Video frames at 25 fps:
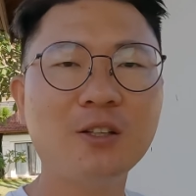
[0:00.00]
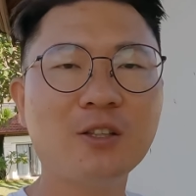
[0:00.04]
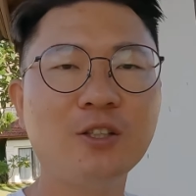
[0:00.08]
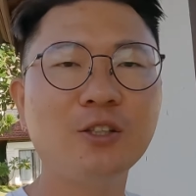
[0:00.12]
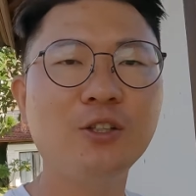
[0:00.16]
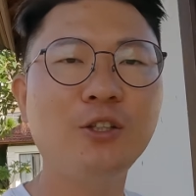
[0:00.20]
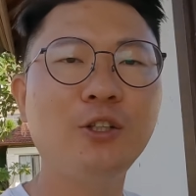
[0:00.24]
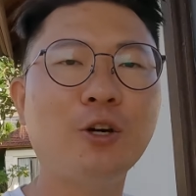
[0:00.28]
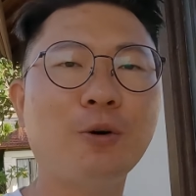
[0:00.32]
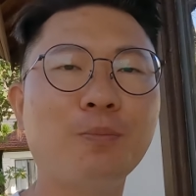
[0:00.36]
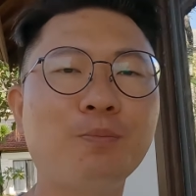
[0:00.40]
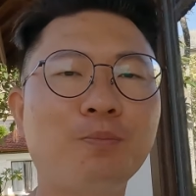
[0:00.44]

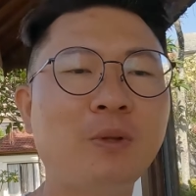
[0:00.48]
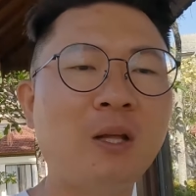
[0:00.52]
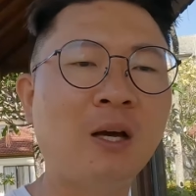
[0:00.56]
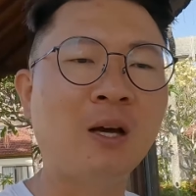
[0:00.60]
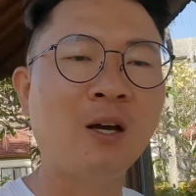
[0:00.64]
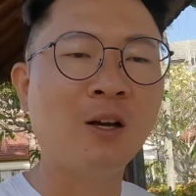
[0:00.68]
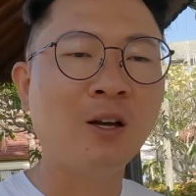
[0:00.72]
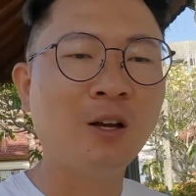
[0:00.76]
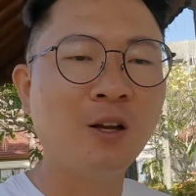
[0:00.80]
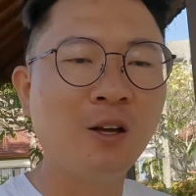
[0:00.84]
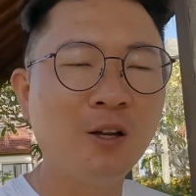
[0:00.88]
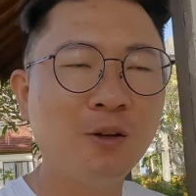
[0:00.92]
같은 게
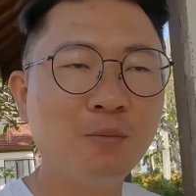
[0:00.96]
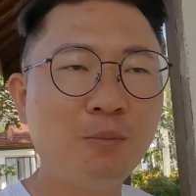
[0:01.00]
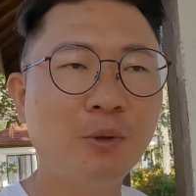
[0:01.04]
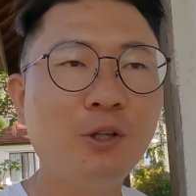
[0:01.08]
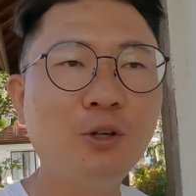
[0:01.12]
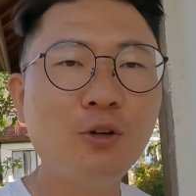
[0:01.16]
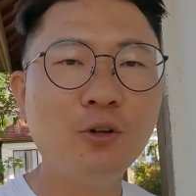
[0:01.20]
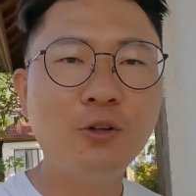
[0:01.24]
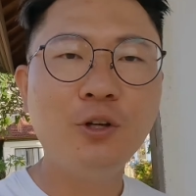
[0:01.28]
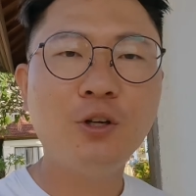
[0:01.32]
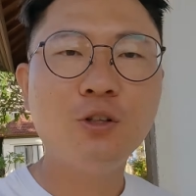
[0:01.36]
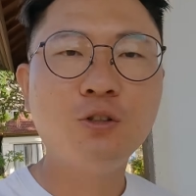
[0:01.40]
없다.
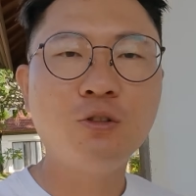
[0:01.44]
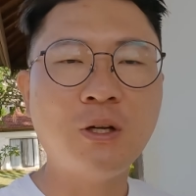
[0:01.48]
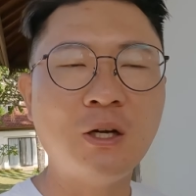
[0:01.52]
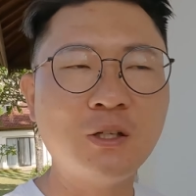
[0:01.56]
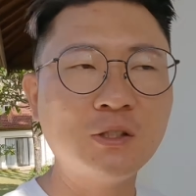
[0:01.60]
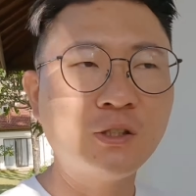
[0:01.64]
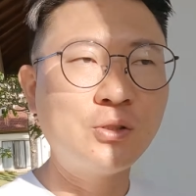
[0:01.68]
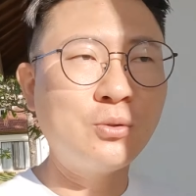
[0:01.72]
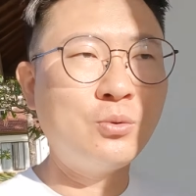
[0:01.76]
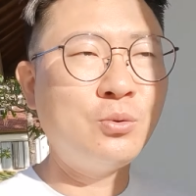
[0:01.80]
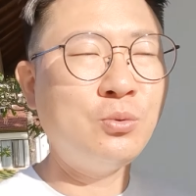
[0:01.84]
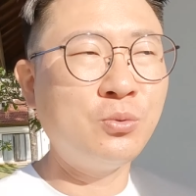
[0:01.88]
이런 얘기들
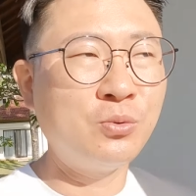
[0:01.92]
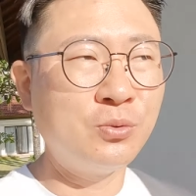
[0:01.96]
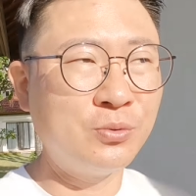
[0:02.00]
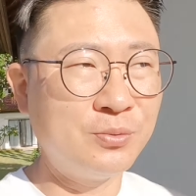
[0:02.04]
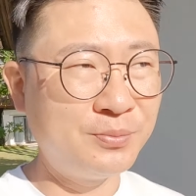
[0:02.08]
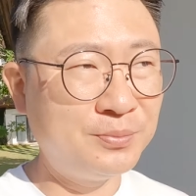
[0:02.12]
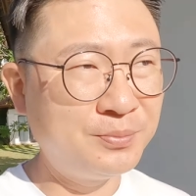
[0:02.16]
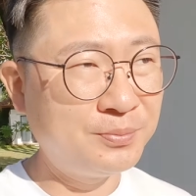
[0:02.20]
하시고